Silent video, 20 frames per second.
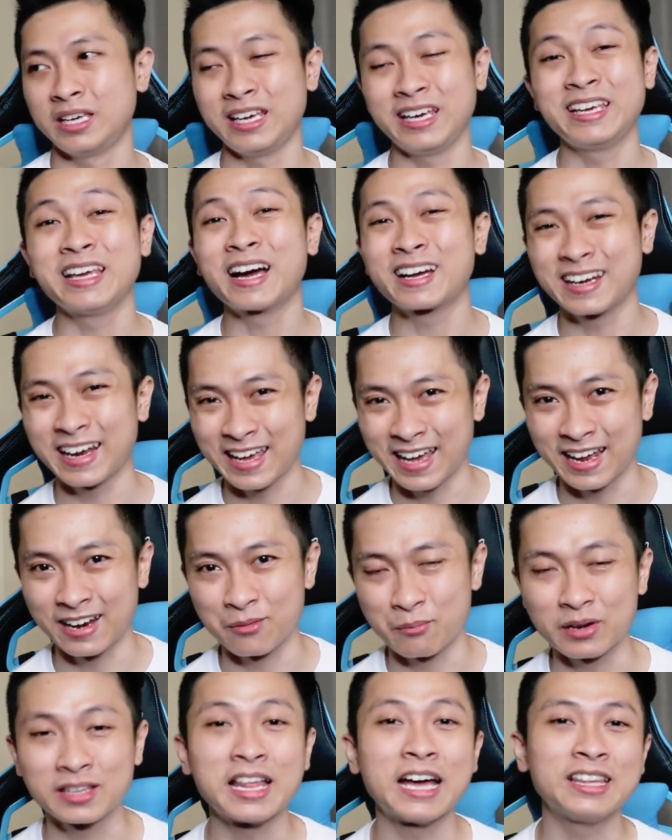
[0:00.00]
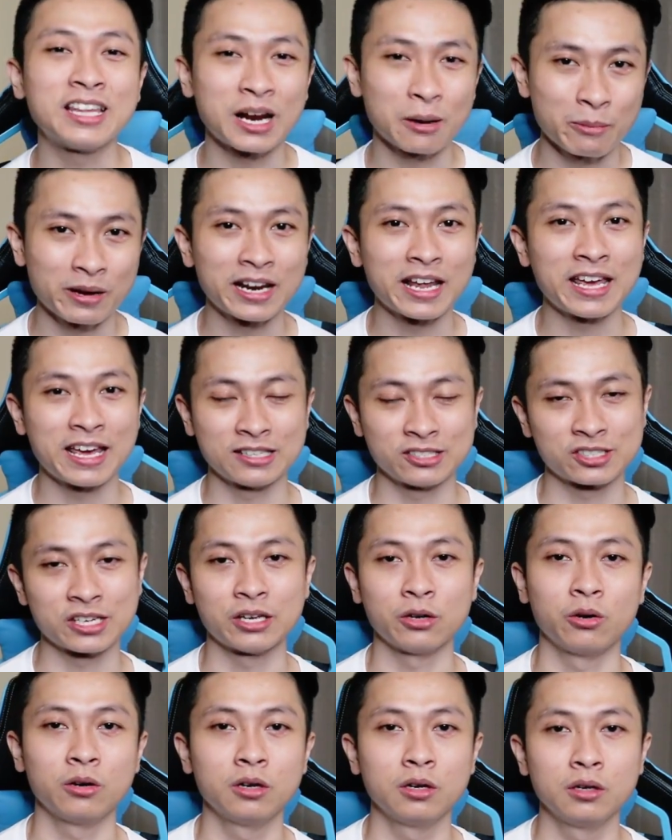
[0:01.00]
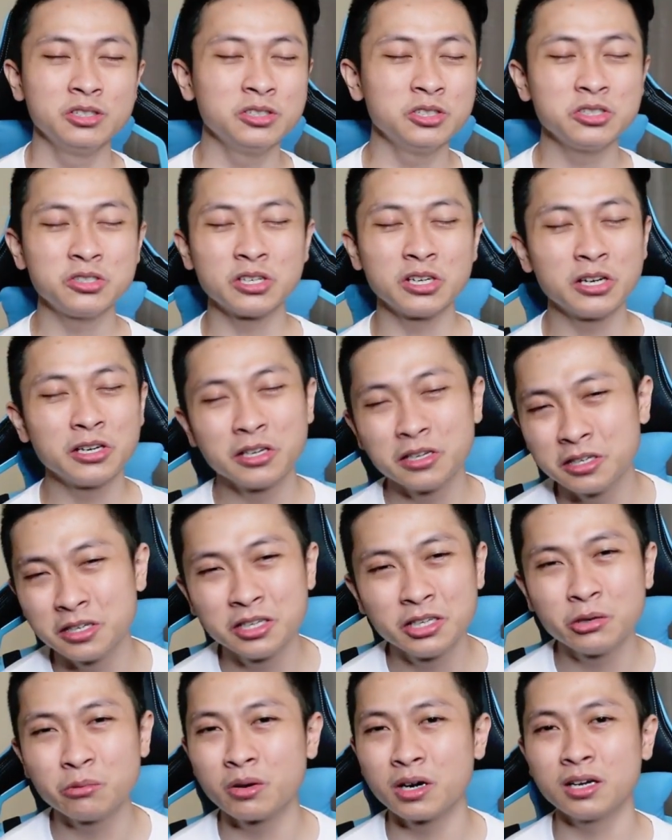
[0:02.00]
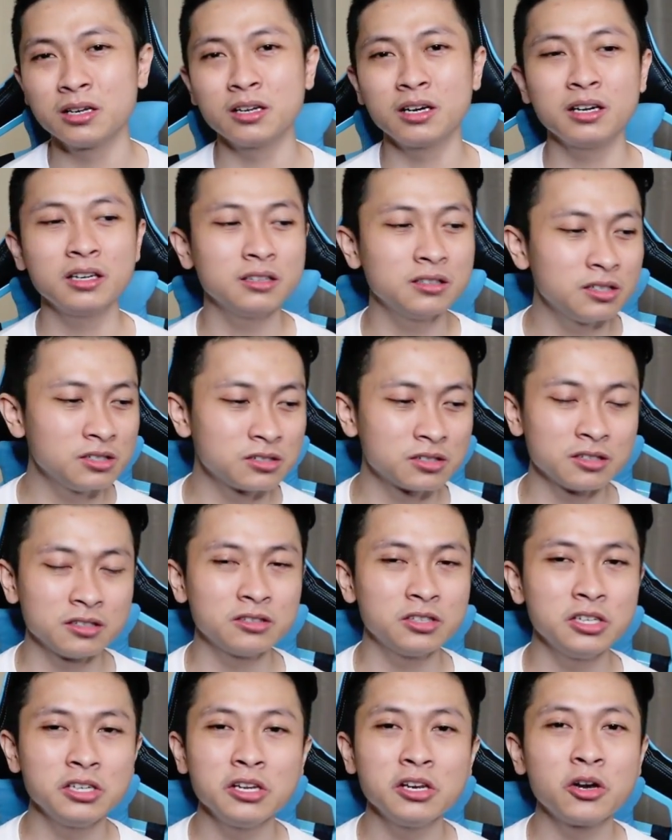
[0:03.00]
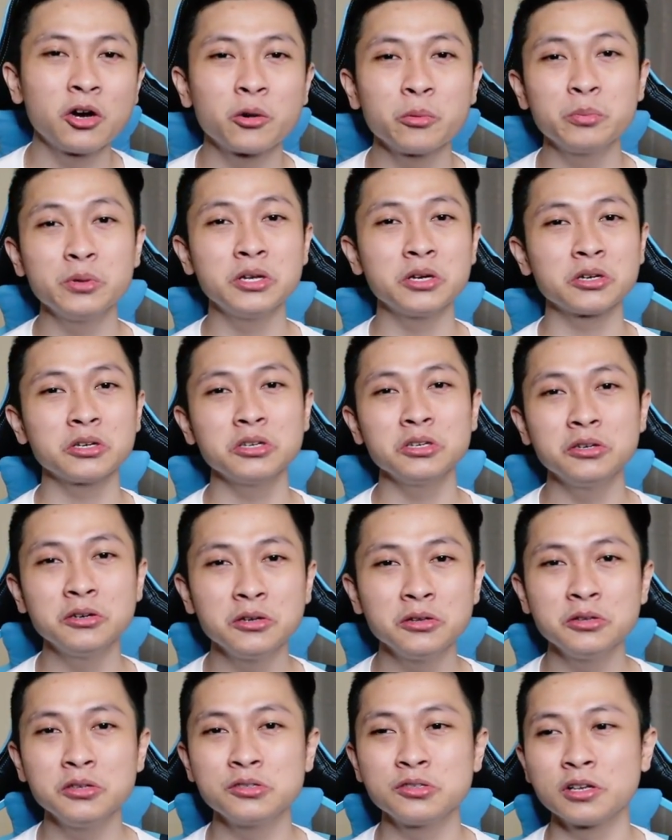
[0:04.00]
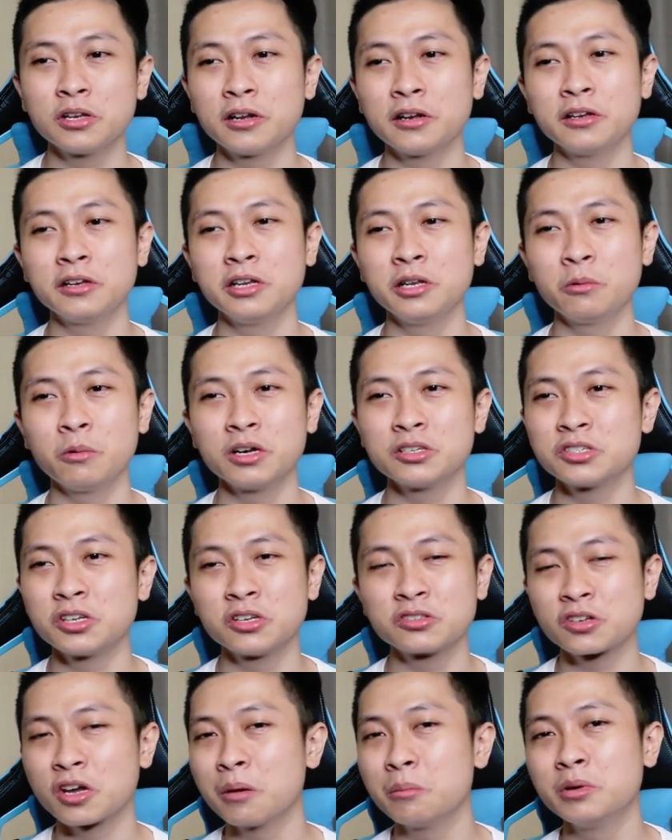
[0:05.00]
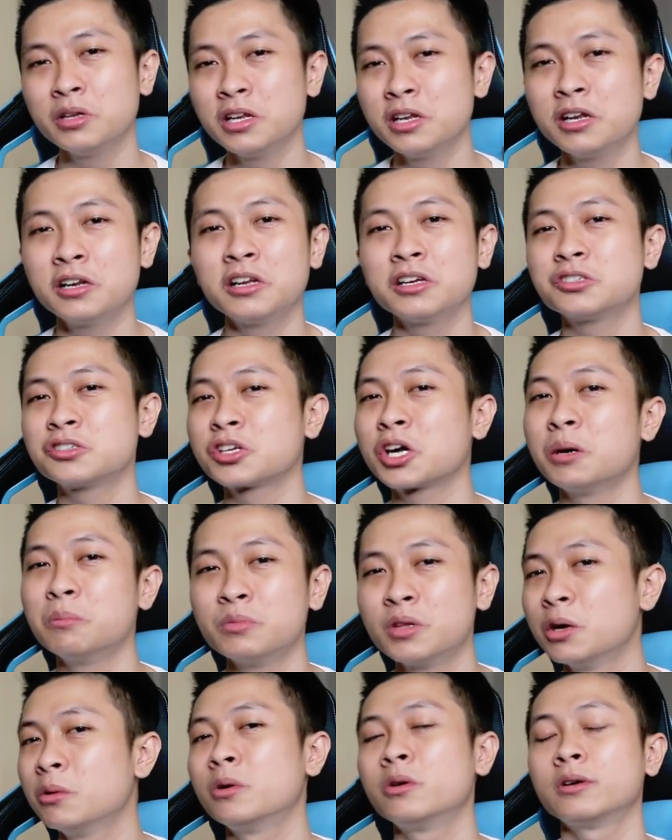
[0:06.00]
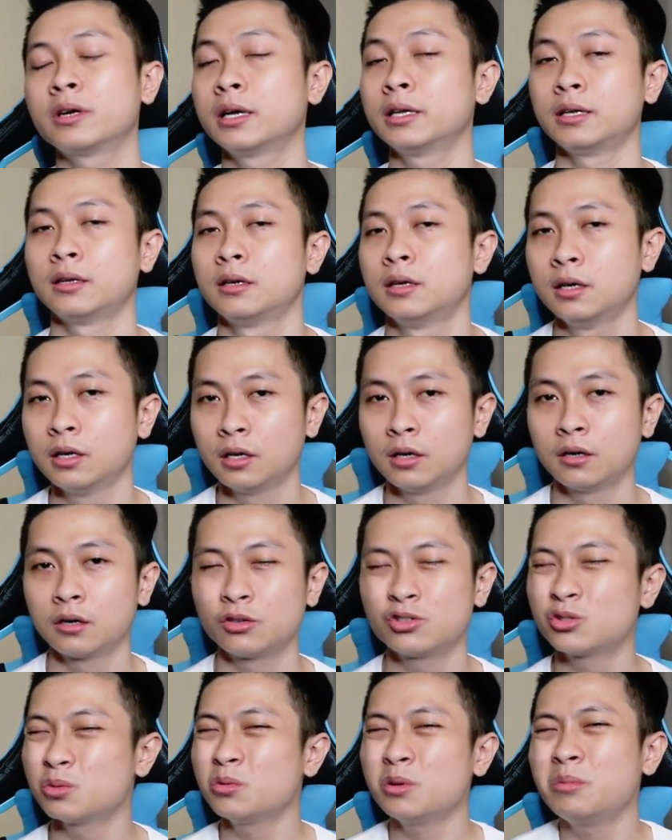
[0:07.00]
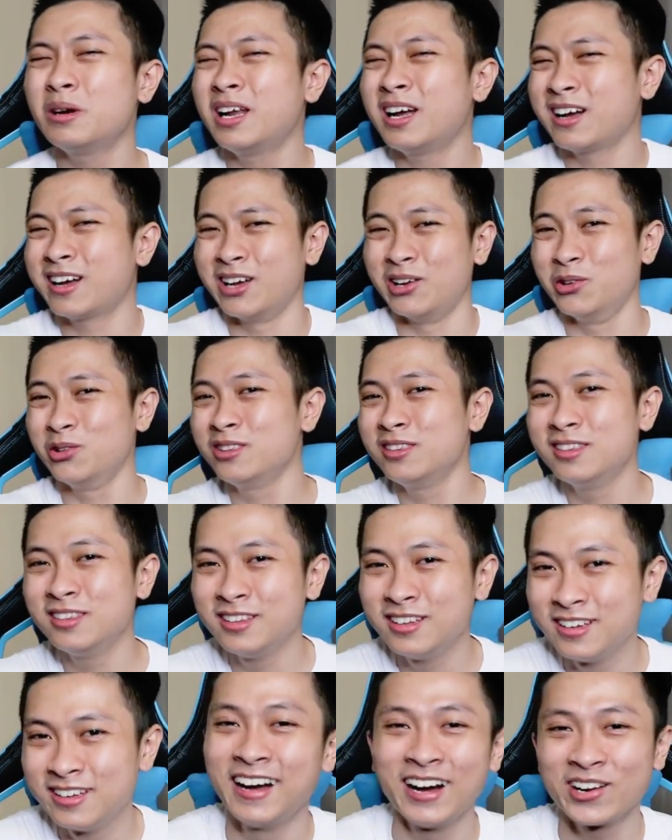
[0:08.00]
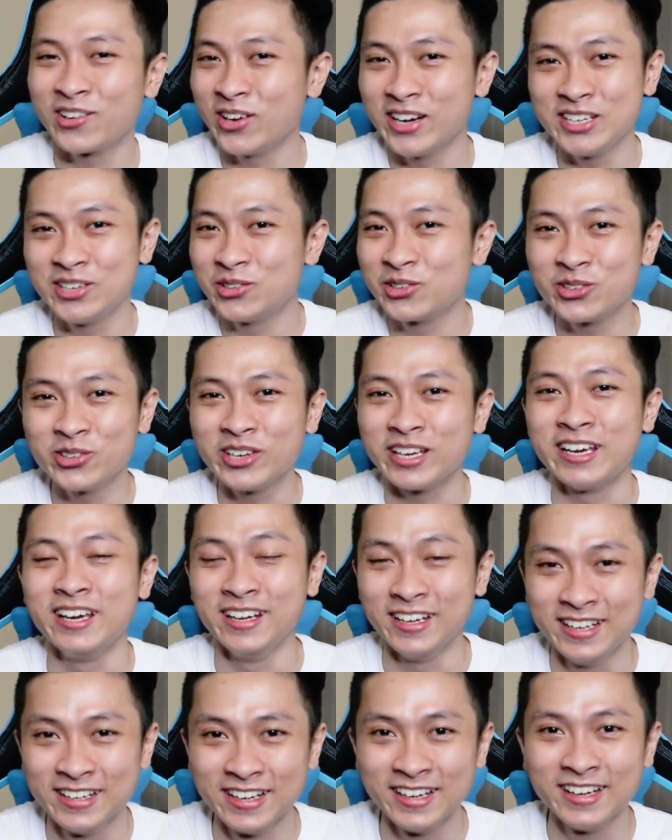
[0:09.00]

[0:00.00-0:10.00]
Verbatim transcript: iiyak na yan. Magdadrama na yan sa'yo. Eh, hindi sila naniniwala. Hindi, hindi nila ako pinaringin yun. Hindi sila naniniwala. Sinasabi nila na scam daw ako. Ganun. Gusto mo ba ng ganun? Ako ayoko eh.